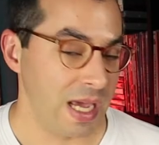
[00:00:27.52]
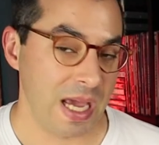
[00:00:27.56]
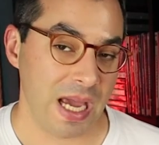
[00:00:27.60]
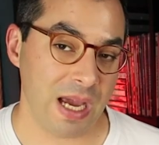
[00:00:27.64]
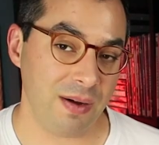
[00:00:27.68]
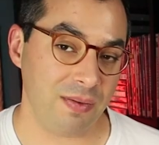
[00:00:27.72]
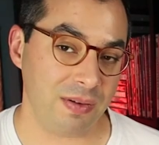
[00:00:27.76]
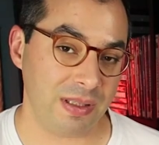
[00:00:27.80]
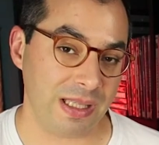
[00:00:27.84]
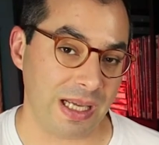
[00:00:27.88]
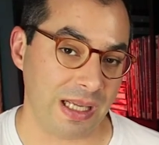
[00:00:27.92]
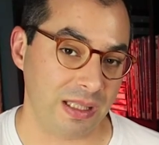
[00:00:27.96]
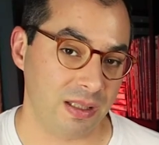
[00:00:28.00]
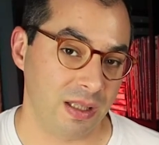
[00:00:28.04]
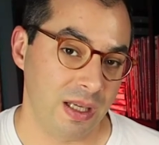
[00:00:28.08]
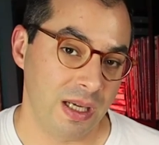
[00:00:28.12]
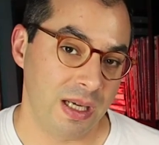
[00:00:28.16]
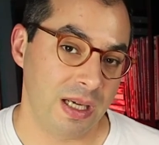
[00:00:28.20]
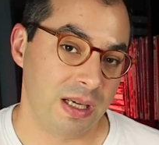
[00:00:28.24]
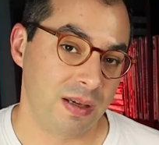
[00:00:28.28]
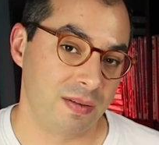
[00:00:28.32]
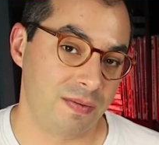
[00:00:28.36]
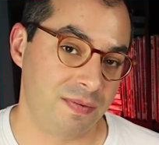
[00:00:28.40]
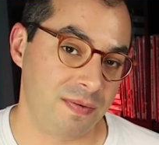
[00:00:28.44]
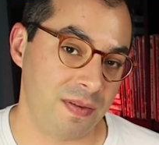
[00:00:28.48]
É verdade,
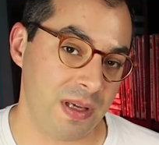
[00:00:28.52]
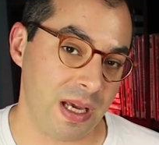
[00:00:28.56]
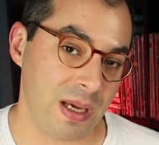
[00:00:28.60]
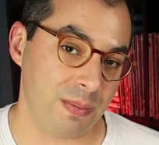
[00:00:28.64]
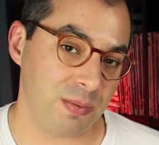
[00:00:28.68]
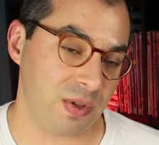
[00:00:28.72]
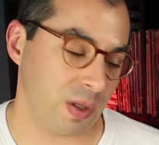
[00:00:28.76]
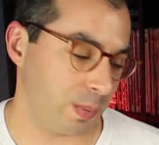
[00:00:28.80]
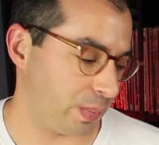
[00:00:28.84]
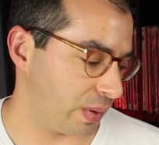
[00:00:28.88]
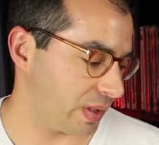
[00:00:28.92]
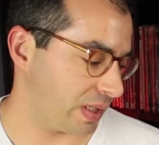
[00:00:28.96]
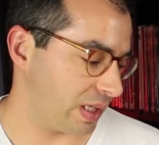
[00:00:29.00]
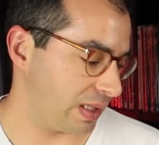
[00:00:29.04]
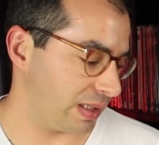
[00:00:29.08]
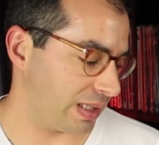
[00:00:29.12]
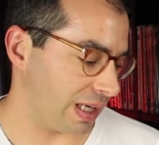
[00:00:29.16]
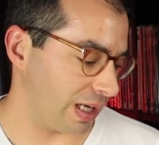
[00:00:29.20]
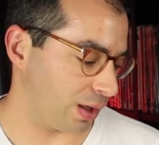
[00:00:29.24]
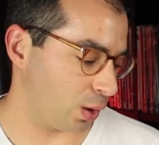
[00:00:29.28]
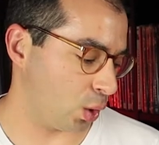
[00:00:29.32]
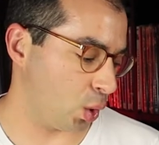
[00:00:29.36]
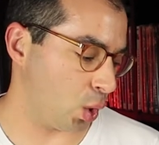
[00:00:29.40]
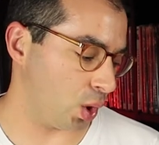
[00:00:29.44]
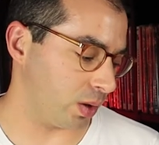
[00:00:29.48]
viemos
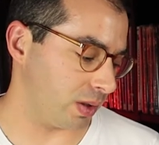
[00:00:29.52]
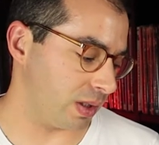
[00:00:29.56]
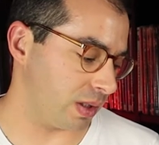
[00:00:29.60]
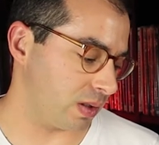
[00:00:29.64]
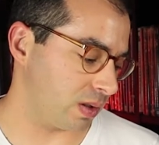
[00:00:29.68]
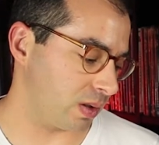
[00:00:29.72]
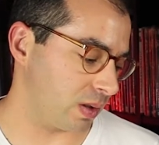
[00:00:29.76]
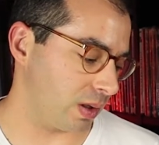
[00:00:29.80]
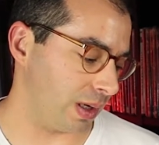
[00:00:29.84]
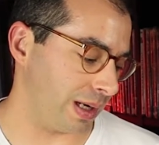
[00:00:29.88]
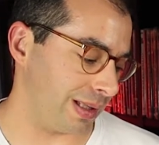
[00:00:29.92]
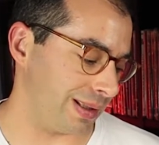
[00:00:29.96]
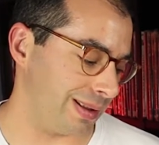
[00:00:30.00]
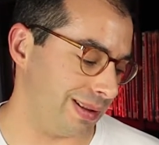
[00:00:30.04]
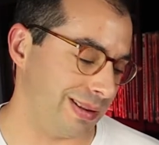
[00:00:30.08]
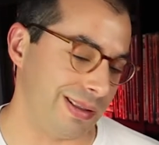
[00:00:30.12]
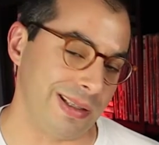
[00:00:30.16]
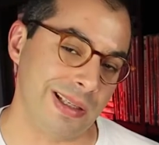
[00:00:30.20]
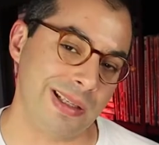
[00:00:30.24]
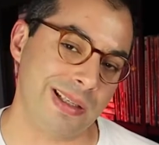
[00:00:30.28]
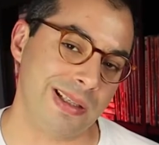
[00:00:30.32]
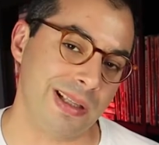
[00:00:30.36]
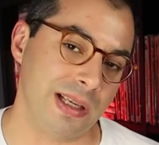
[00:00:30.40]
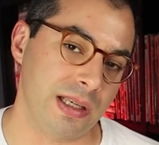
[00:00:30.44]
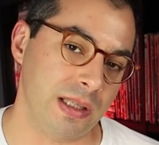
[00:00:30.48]
apresentar Código Secreto
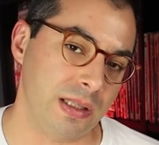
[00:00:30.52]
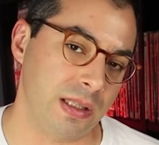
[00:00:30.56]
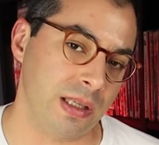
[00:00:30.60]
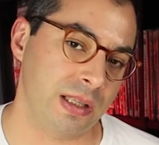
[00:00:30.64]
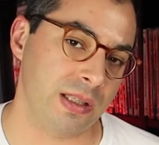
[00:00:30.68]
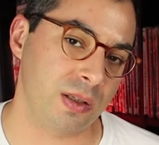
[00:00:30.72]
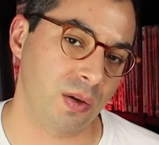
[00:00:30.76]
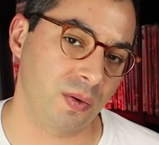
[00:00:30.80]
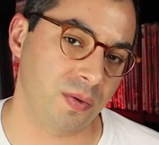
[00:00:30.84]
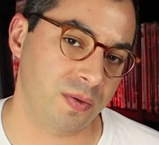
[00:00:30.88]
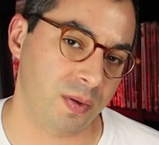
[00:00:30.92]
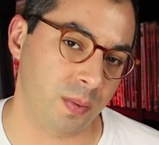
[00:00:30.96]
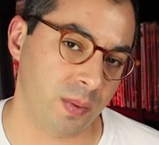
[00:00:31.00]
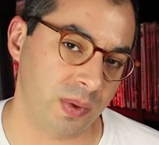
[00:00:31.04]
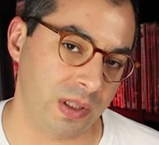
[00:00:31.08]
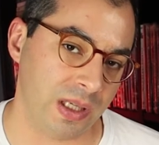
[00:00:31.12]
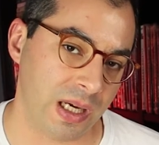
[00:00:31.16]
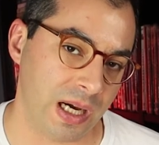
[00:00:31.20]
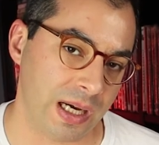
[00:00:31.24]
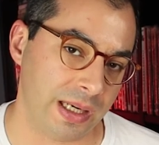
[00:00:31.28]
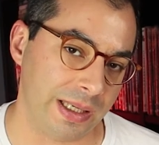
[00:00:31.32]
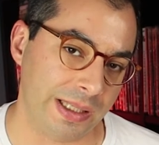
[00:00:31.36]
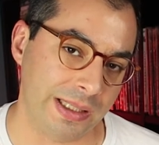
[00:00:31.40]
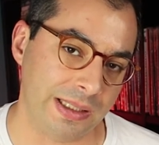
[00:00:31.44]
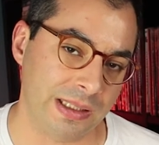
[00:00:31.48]
Disney Edição
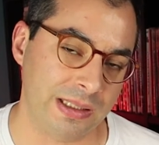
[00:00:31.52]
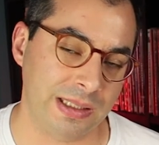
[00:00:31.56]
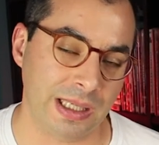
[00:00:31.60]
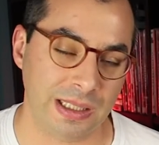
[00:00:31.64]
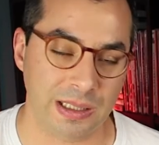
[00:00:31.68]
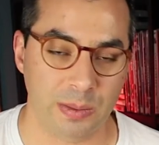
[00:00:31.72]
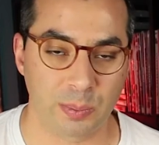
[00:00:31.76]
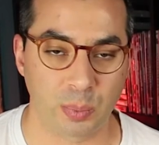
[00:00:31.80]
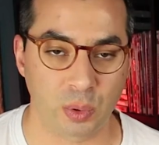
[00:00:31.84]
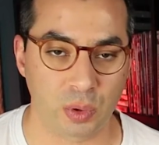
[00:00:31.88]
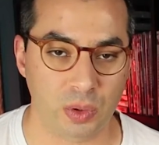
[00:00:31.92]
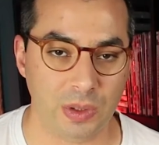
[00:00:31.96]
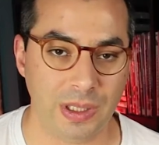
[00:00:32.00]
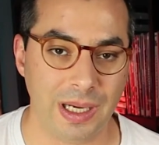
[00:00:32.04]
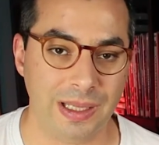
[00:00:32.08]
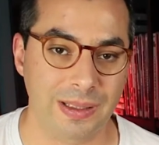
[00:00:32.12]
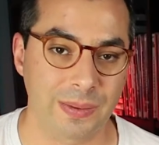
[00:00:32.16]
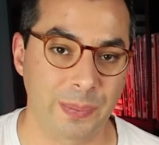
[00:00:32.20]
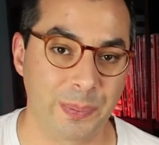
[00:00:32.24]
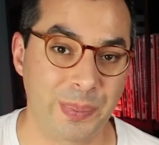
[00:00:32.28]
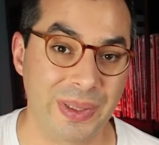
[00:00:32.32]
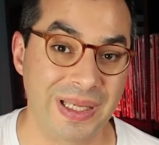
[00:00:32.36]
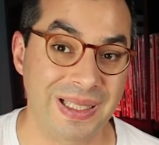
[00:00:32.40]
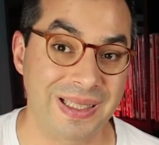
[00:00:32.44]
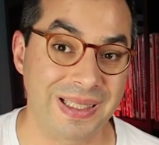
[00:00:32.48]
Familiar, editado em
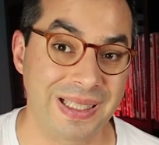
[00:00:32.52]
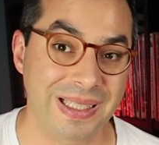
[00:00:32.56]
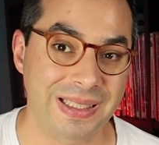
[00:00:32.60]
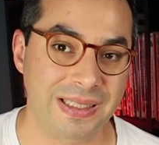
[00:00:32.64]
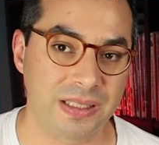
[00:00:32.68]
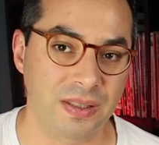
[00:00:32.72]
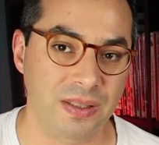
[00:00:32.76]
Portugal pela